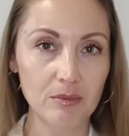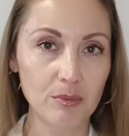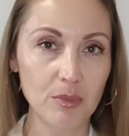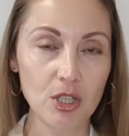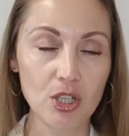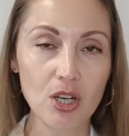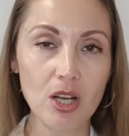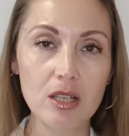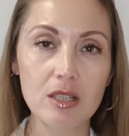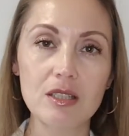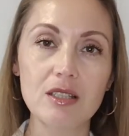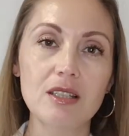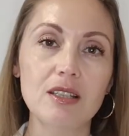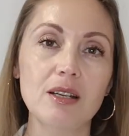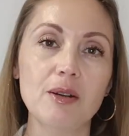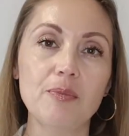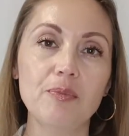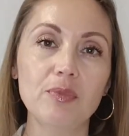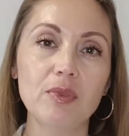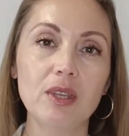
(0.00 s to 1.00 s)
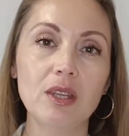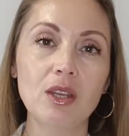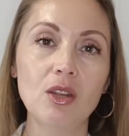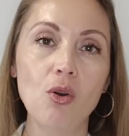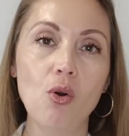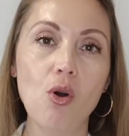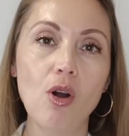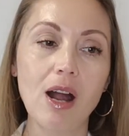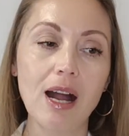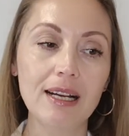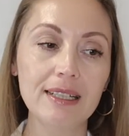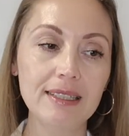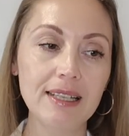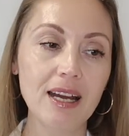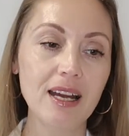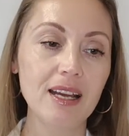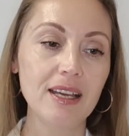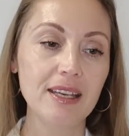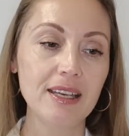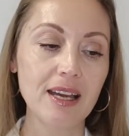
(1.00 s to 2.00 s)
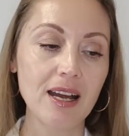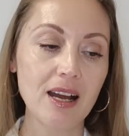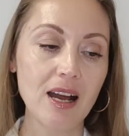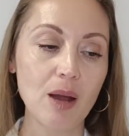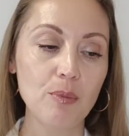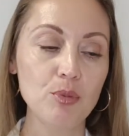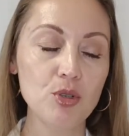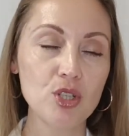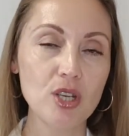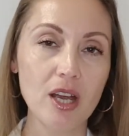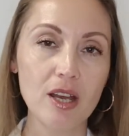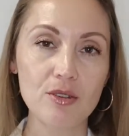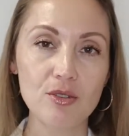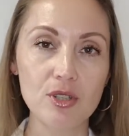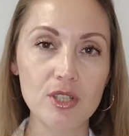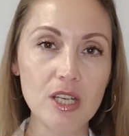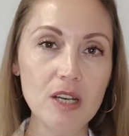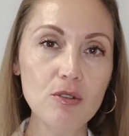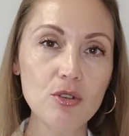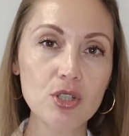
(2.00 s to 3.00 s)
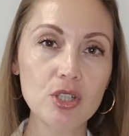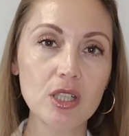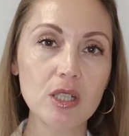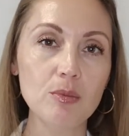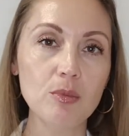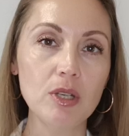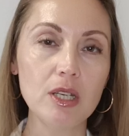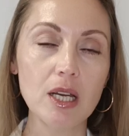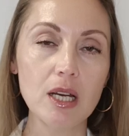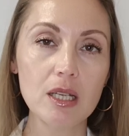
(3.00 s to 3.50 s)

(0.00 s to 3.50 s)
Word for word: пожалуйста. Но когда я общаюсь с девушками,